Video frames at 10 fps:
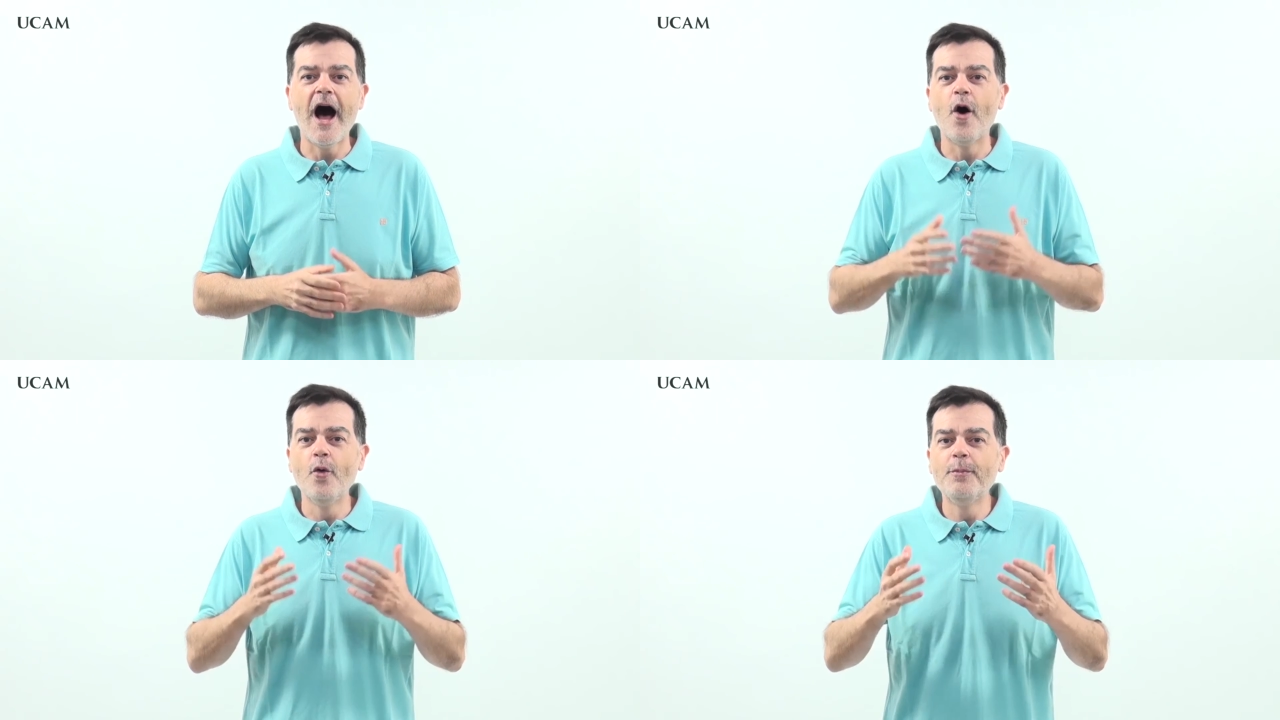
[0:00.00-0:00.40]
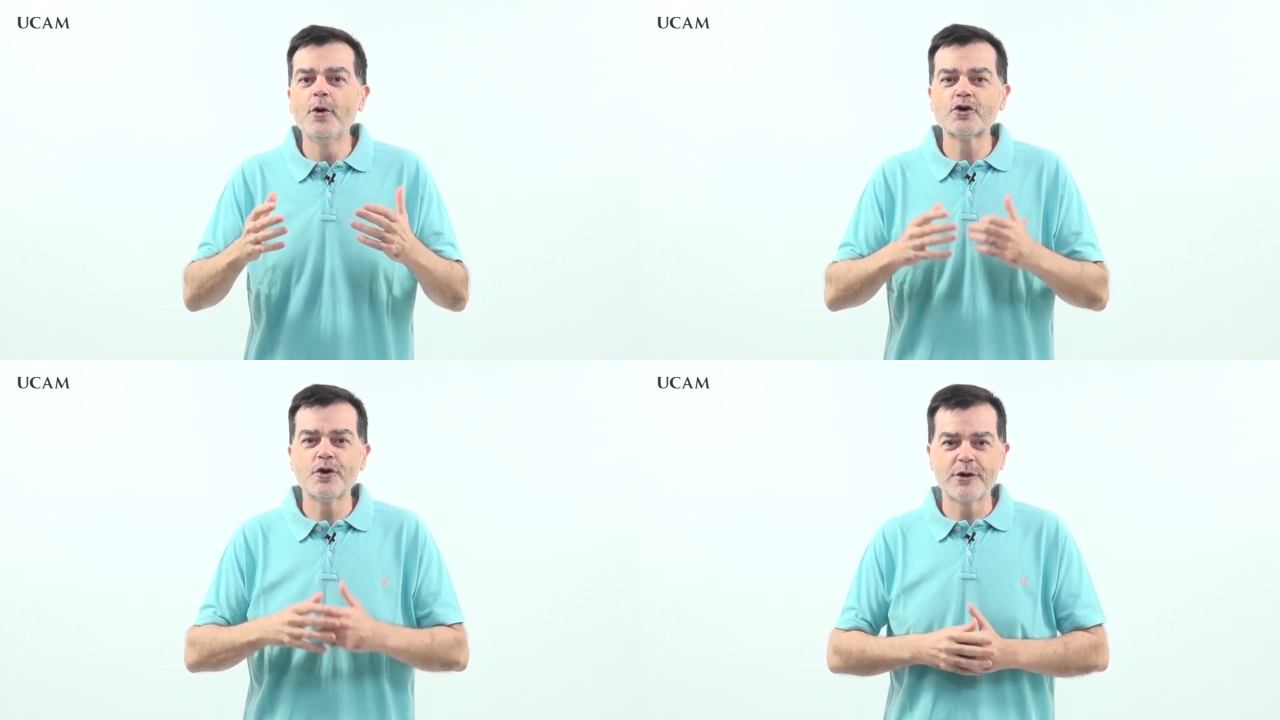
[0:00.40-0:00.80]

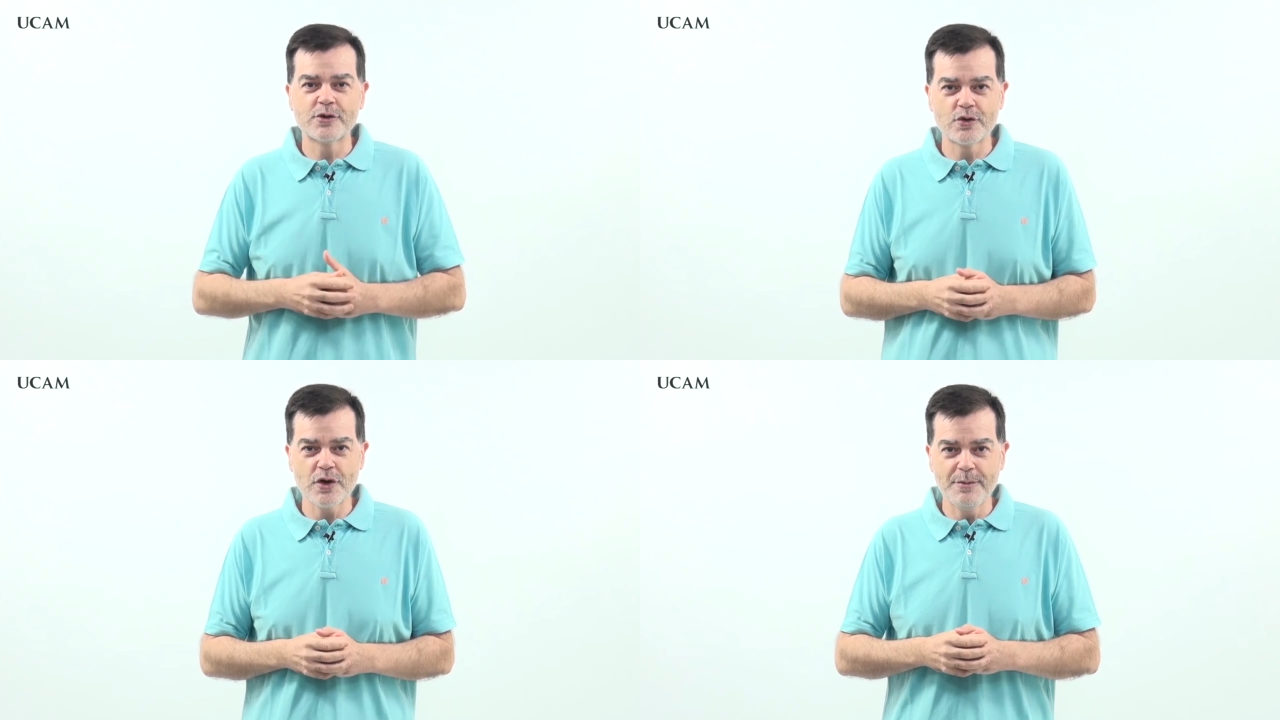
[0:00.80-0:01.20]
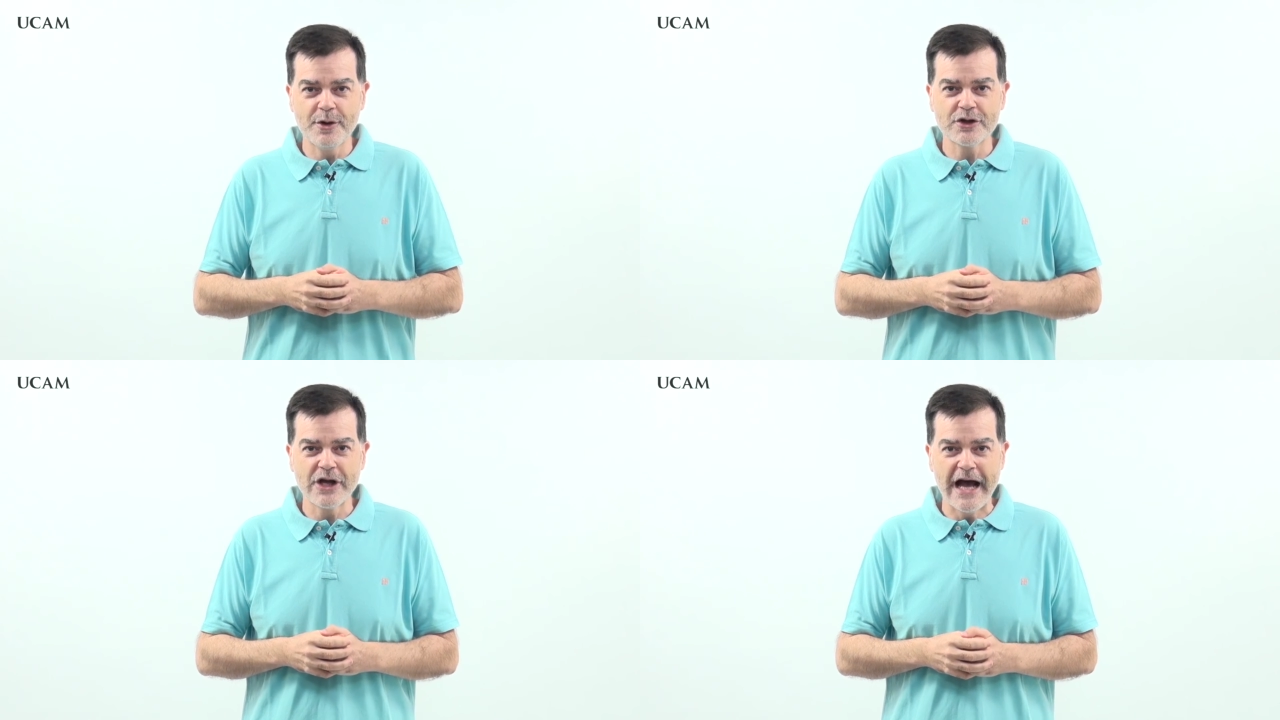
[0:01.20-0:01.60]
aupó sobre sus
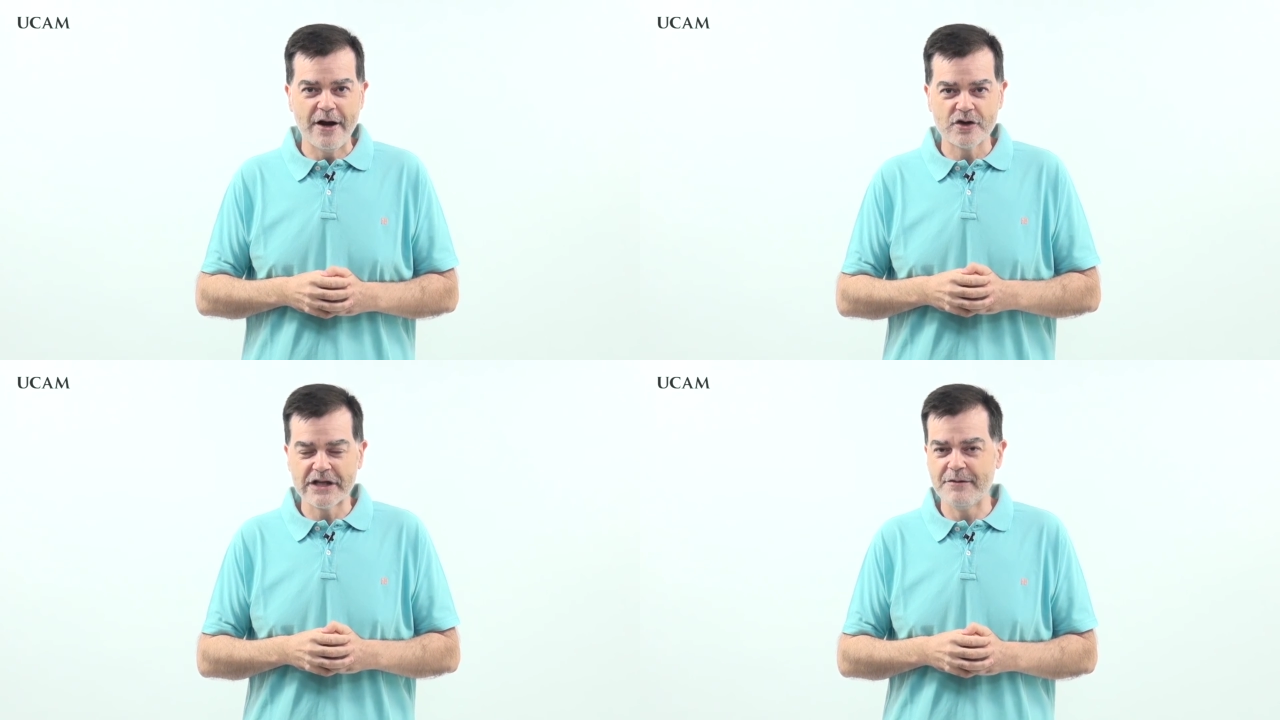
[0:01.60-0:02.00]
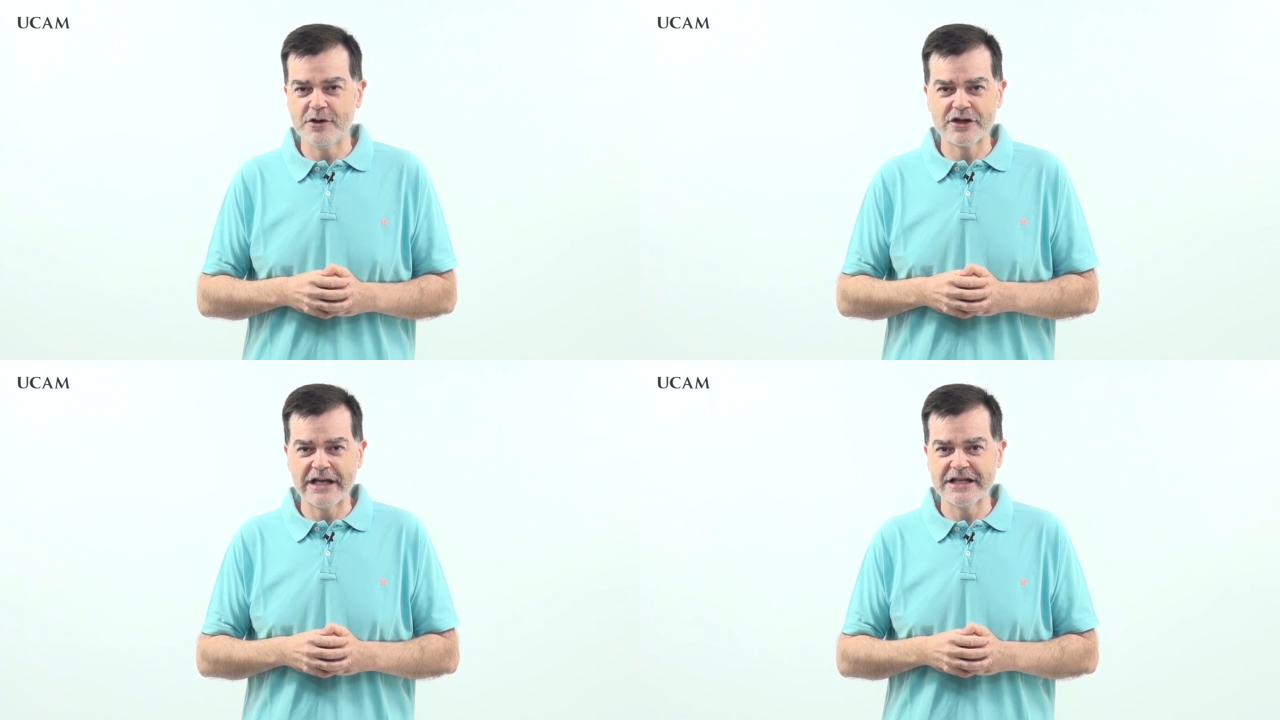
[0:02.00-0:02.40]
hombros a los
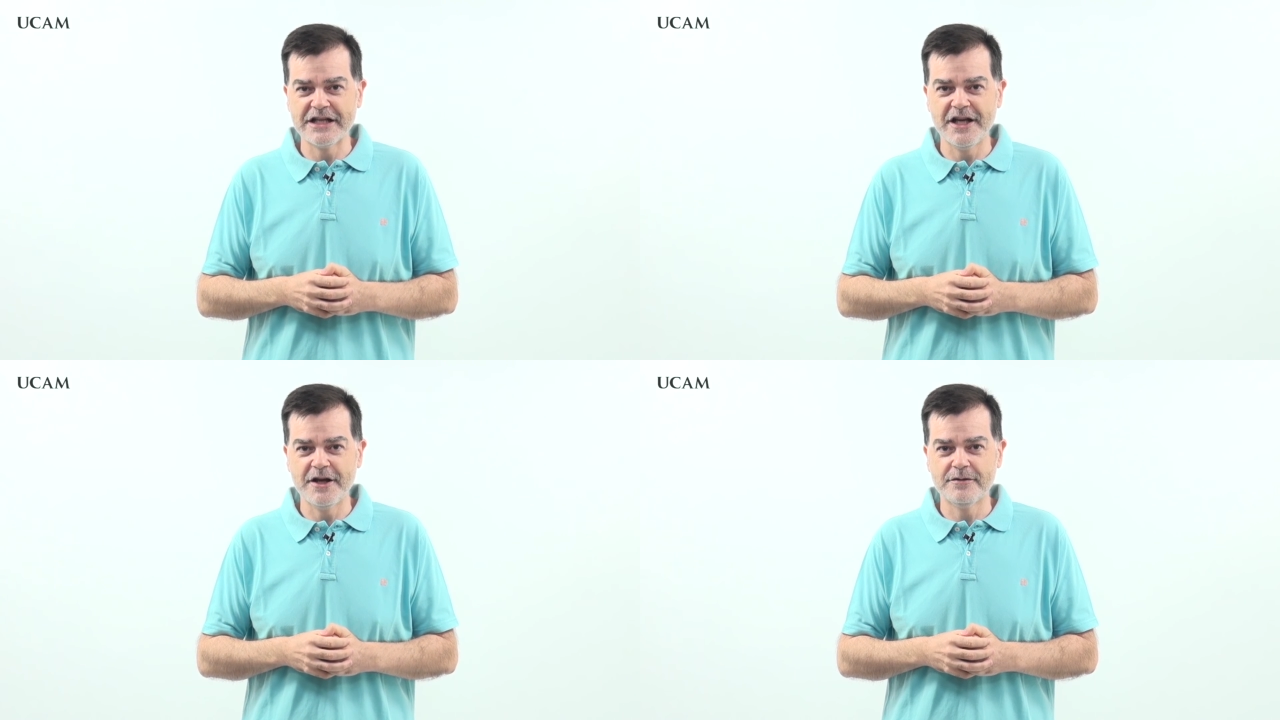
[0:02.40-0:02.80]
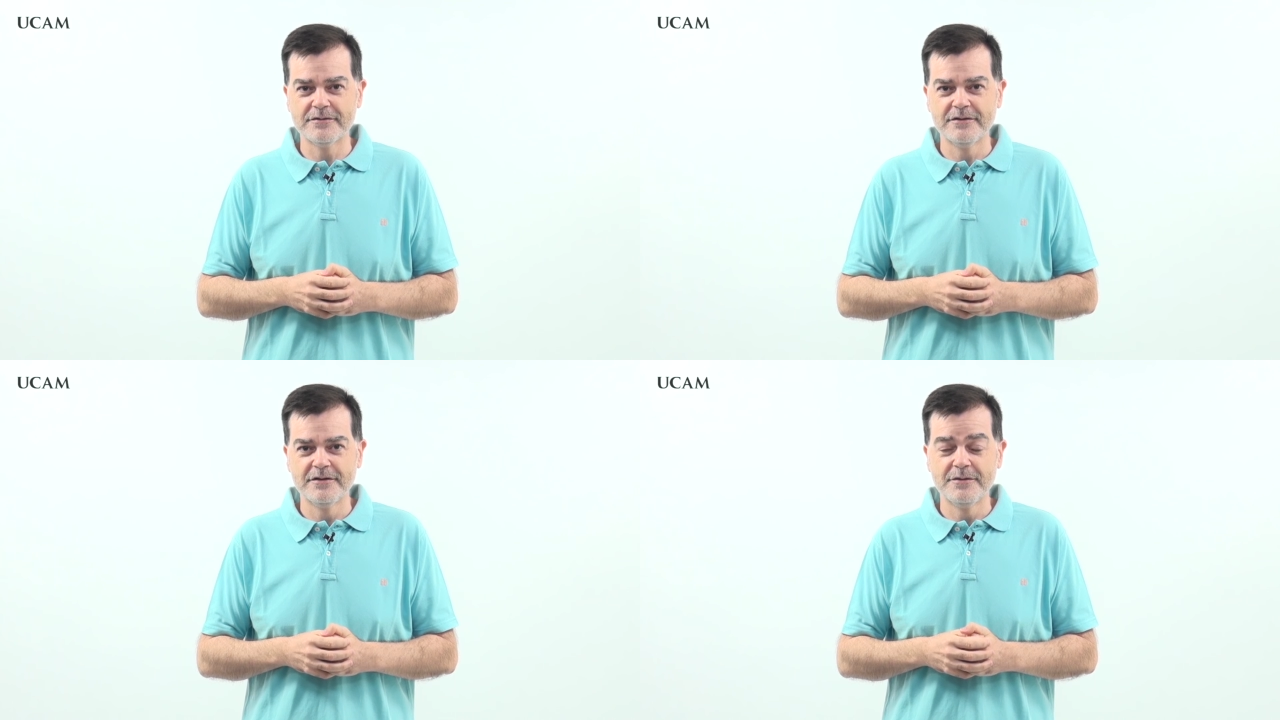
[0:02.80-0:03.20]
sabios que le siguieron.